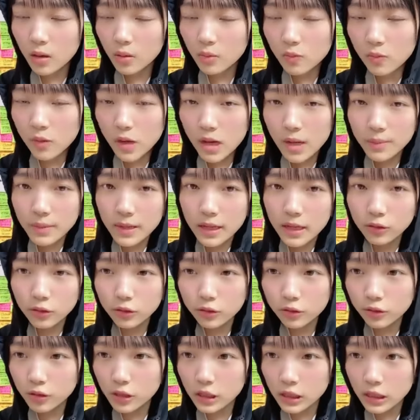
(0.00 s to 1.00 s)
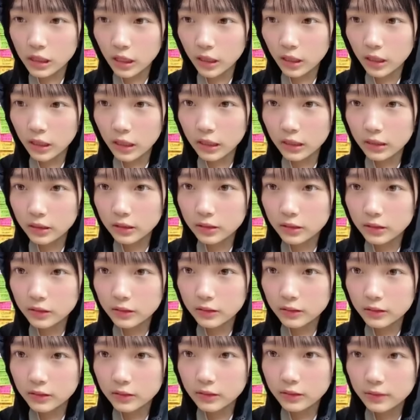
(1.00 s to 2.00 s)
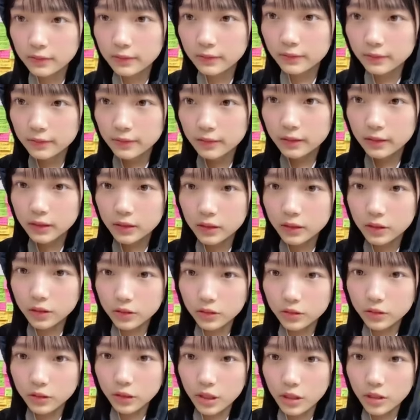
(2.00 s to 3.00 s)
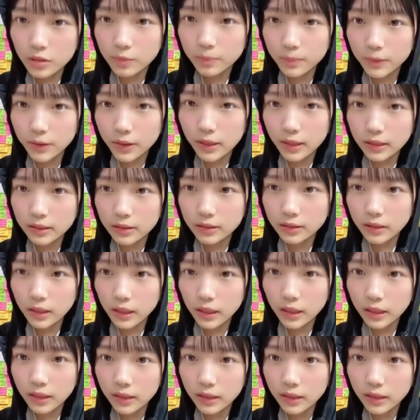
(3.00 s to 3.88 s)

モアメは届いたちょっとテロップ書くね